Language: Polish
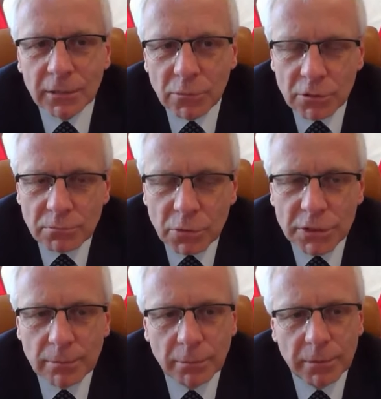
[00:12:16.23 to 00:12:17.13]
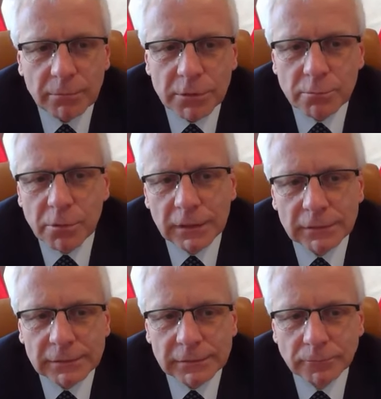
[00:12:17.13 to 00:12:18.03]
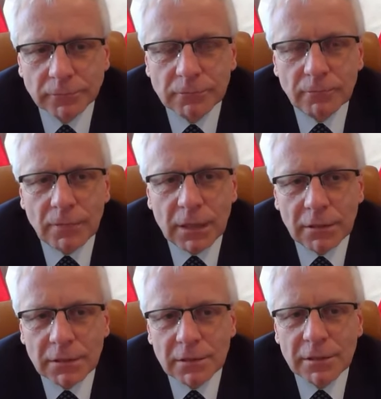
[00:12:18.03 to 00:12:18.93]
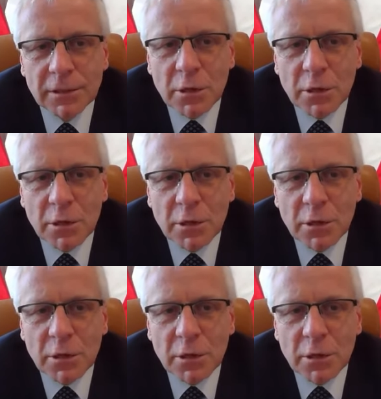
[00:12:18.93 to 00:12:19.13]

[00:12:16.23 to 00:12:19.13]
i mo można popełnić błędy e,